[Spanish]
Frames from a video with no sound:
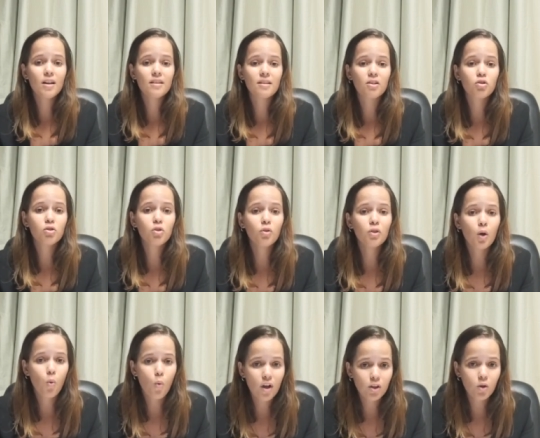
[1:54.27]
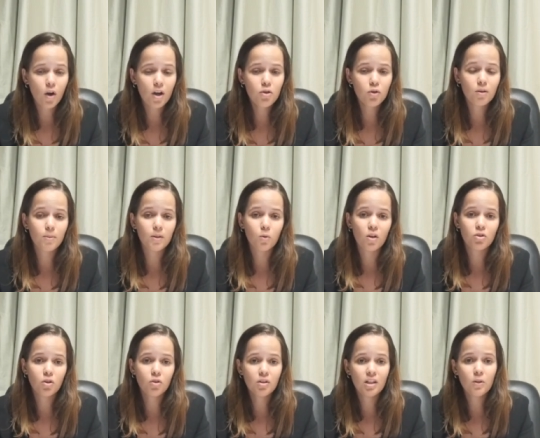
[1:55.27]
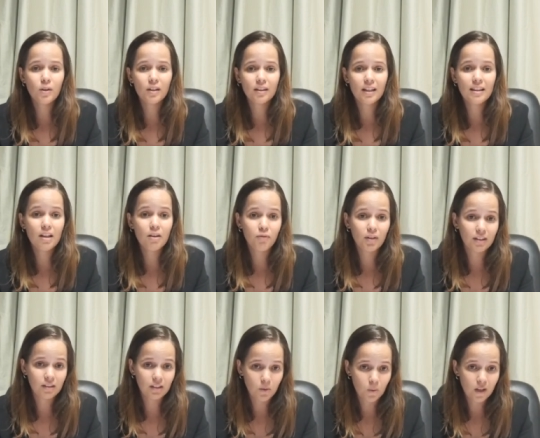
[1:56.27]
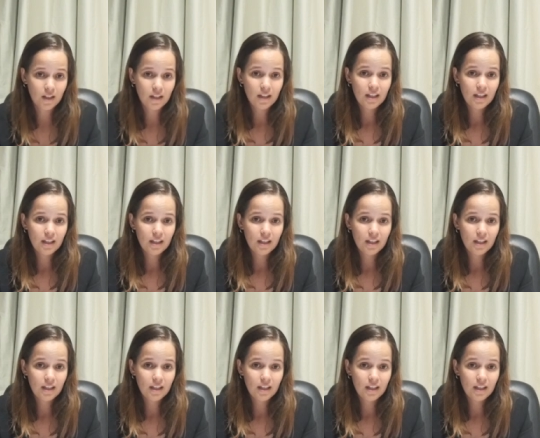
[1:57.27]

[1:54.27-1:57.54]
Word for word: la sanción de cuatro años de privación de libertad efectiva,